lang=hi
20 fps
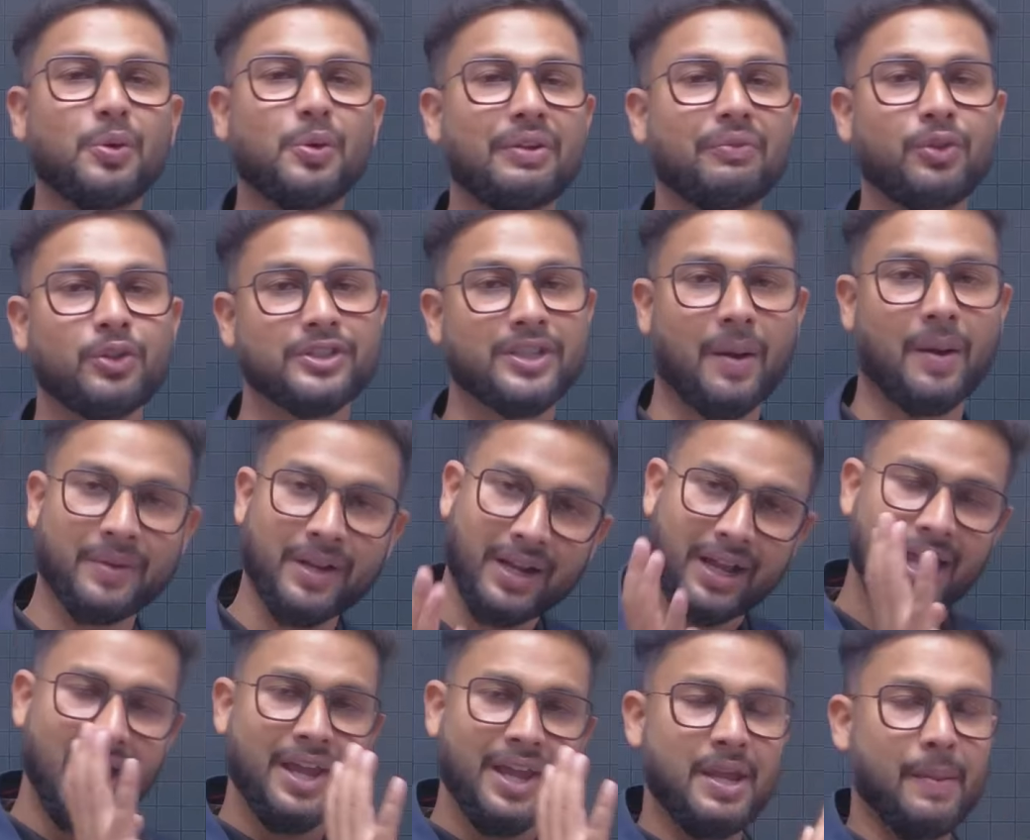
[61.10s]
ब्यूटीफुल
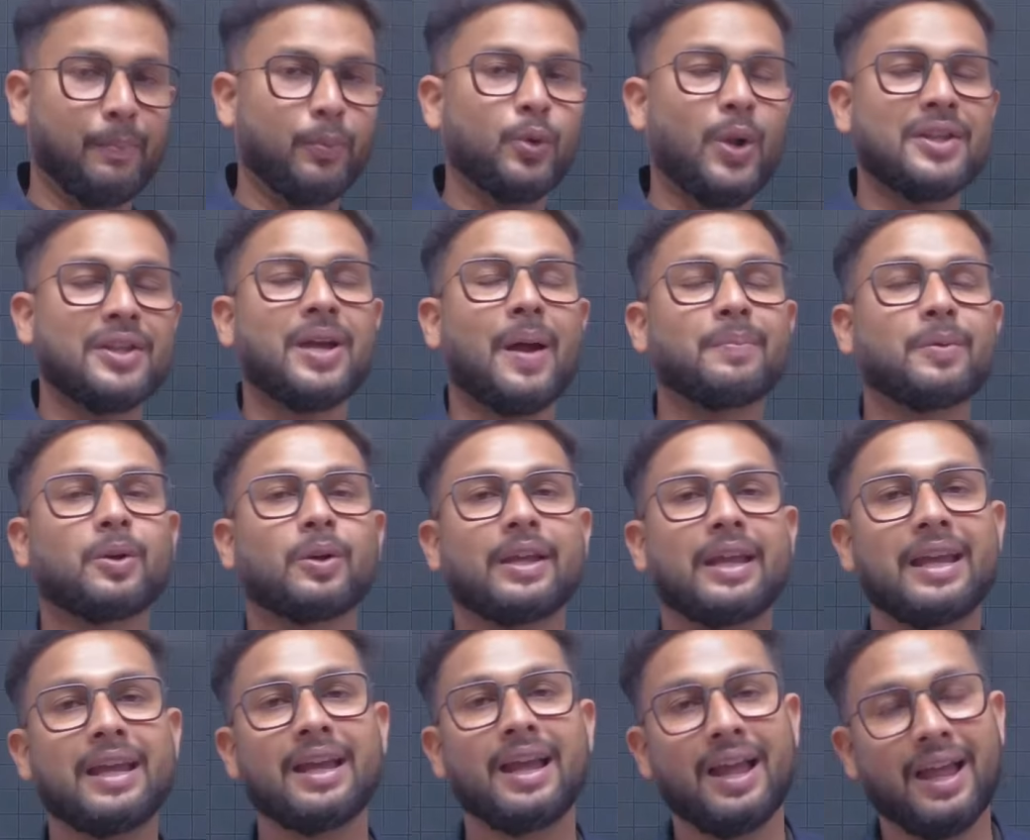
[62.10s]
चैप्टर ये पूरा चैप्टर
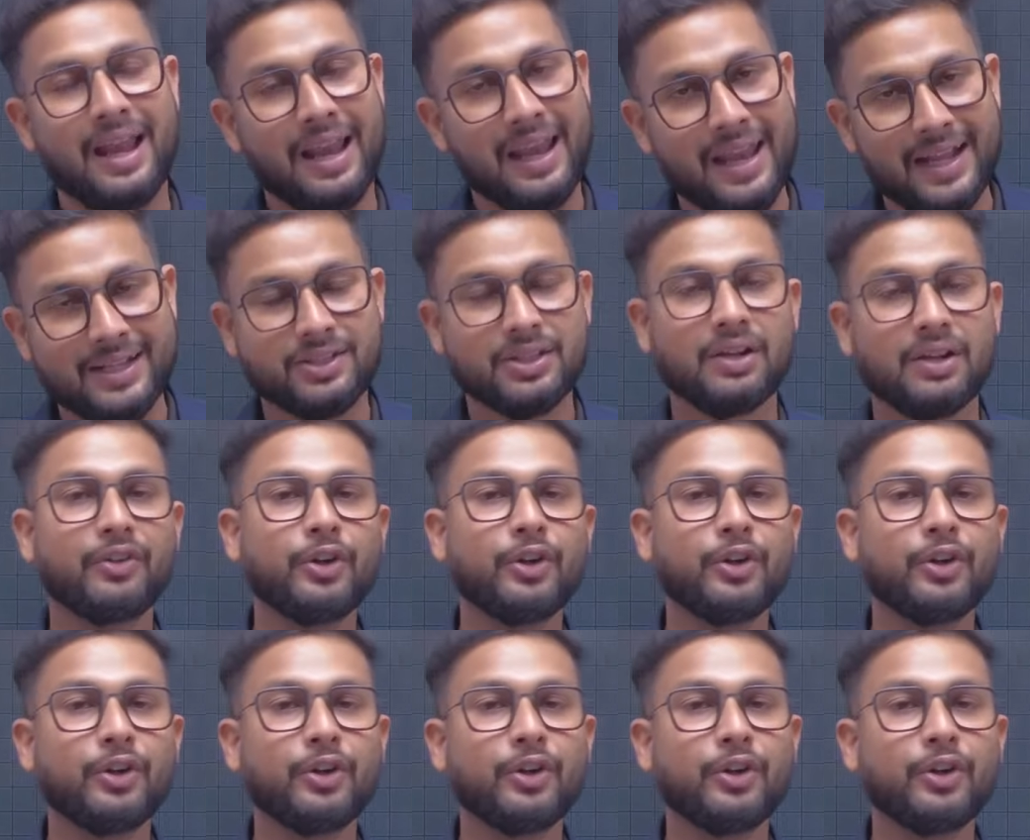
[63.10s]
के लेक्चर